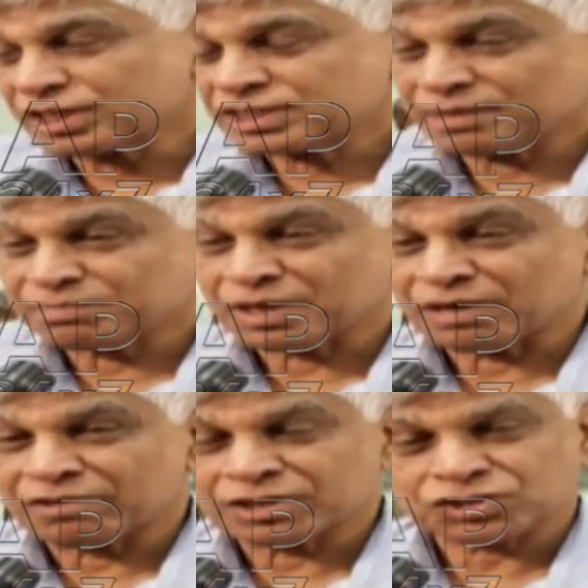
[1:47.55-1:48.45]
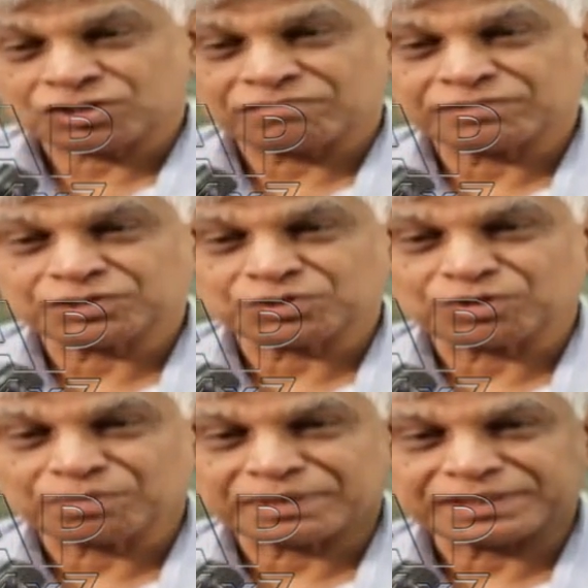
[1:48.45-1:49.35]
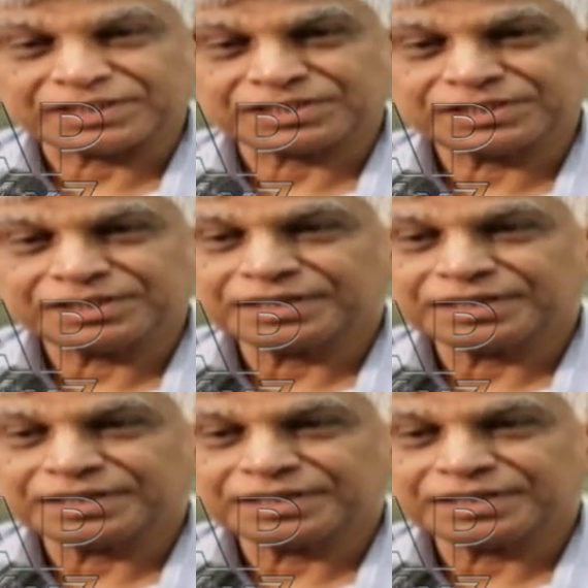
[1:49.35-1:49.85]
దశాబ్దాల అవార్డు స్టాఫ్ నుంచి కూడా పనిచేసి